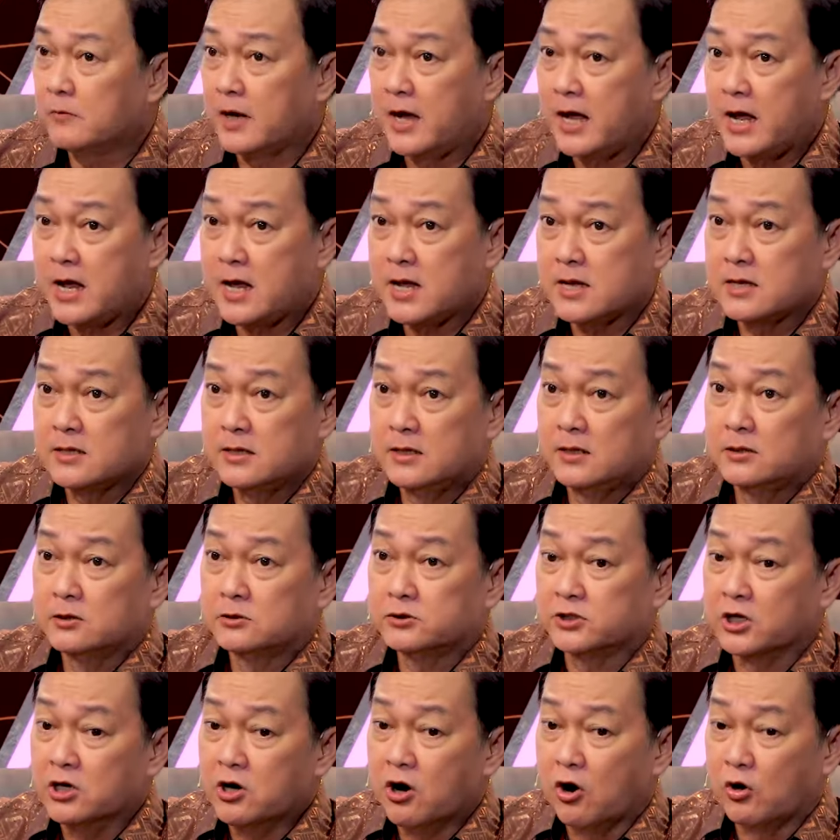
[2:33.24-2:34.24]
mà
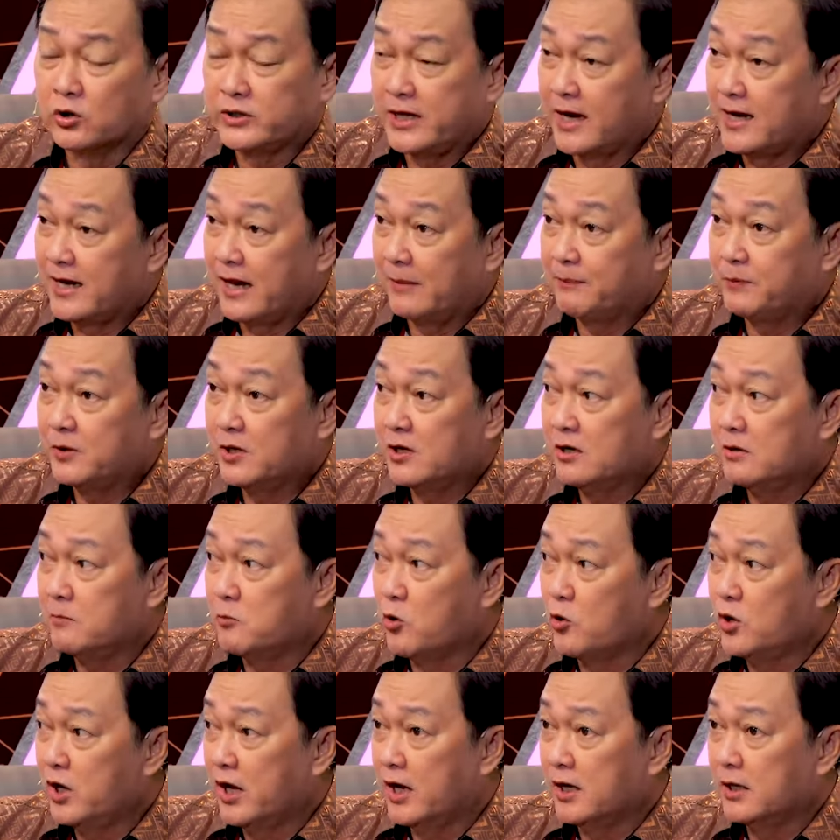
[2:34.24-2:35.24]
từ hồi thành lập đó là
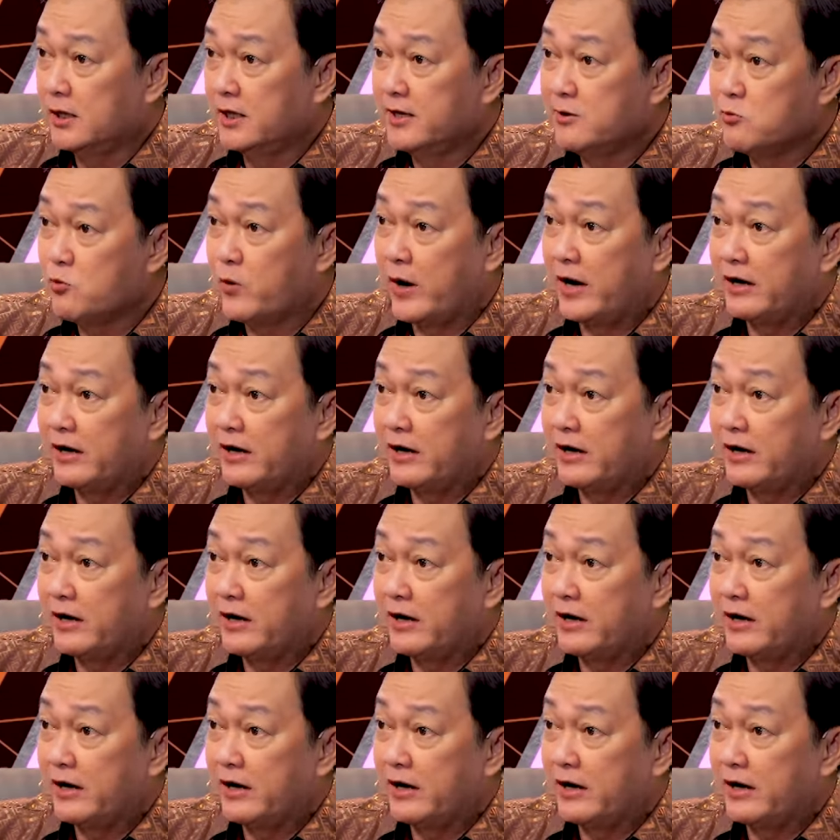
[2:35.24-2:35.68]
mỗi lần liên